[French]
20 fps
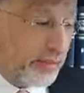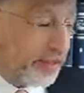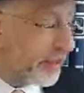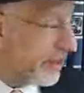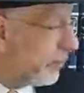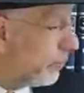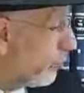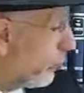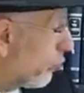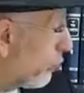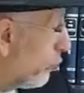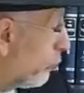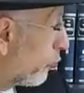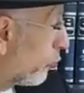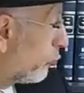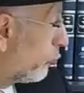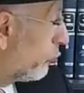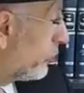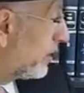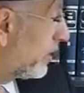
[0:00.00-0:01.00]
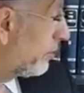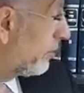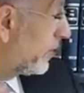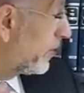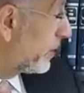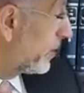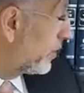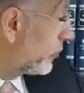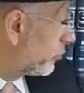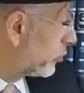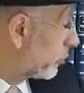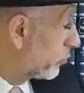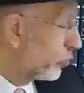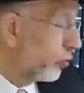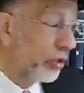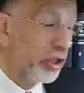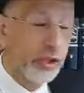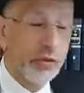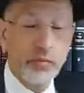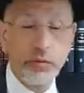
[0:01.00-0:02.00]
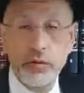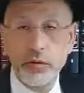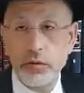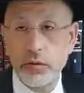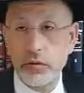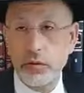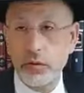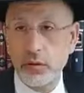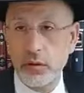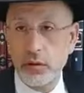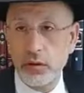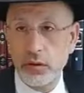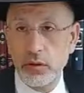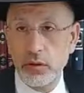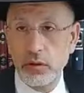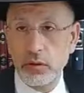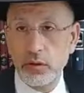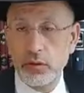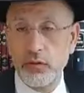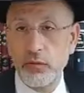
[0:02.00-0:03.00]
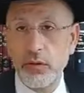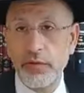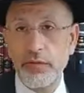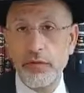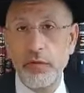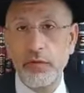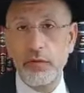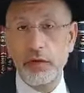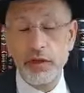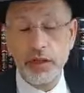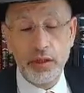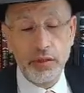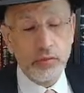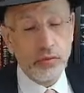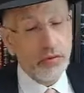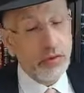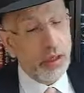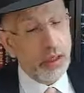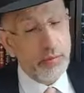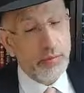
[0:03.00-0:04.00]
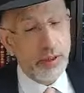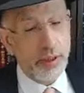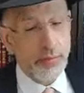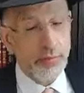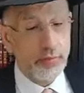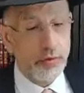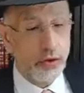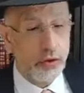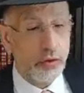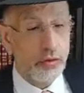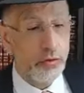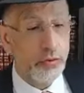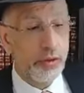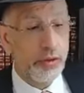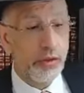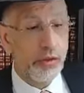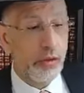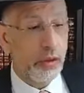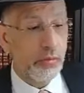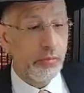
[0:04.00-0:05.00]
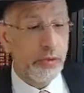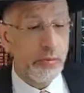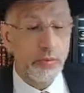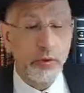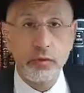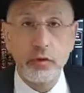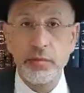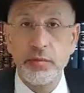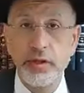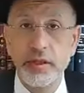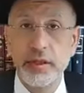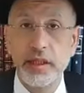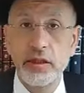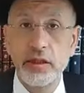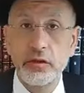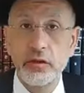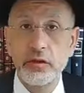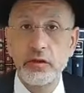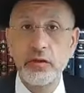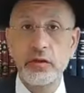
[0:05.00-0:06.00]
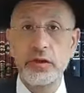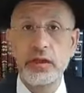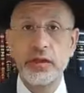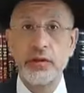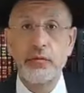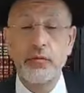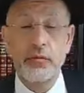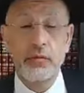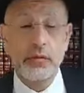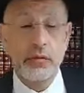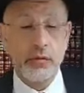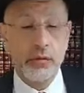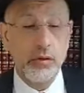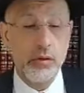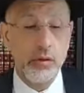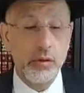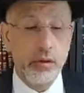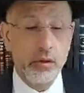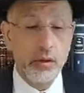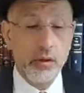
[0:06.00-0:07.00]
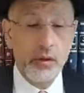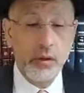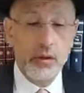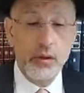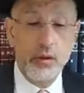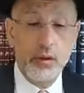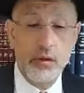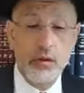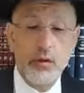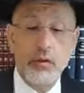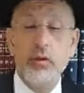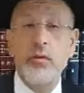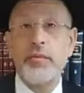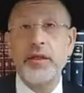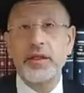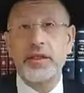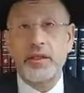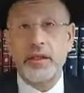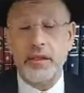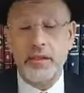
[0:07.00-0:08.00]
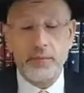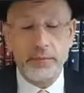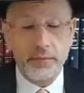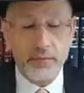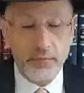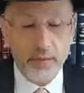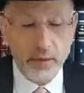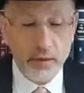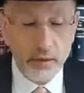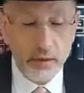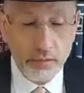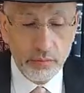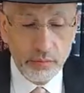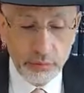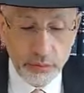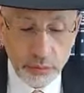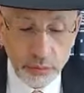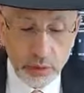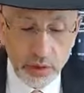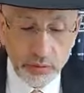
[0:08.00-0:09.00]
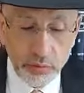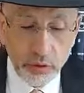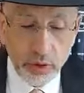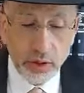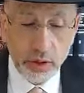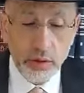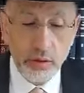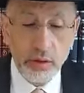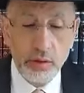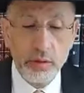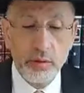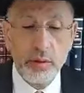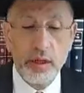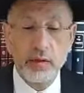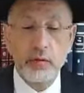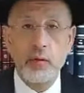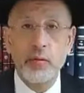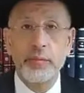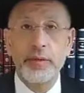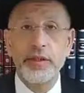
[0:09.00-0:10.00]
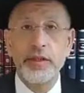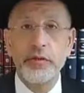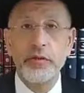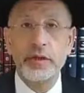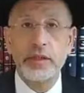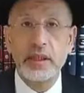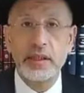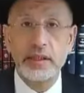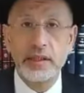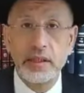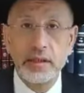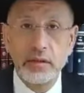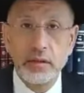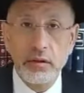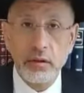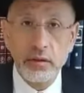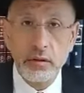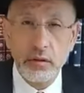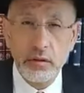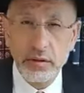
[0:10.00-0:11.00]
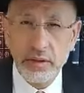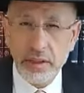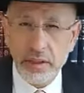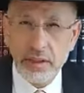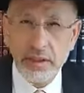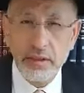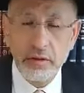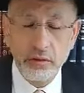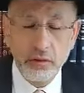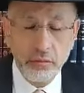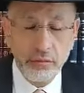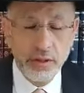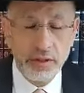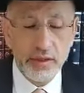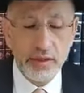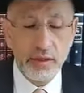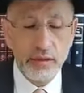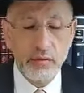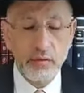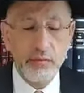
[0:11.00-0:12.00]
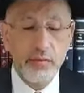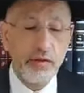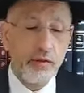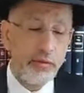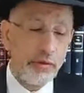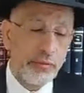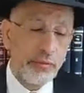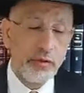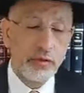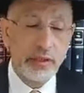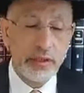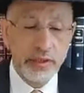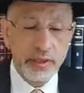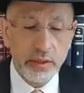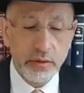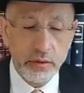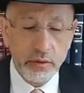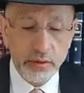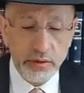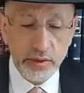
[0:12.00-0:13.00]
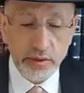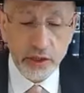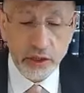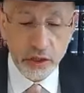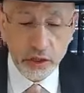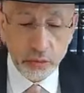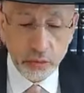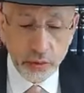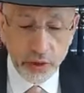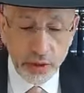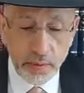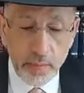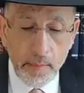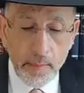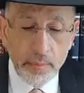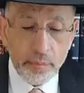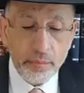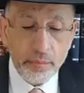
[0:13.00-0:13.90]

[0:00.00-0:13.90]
merci beaucoup pour tous ces messages d'encouragement que vous m'avez envoyés, Todaraba. J'ai reçu énormément de messages de gens qui m'ont euh, remercié. Euh, pour avoir euh, accompagné jusqu'à 5h10 euh, du matin, de minuit et demi jusqu'à 5h10 des Shiurim.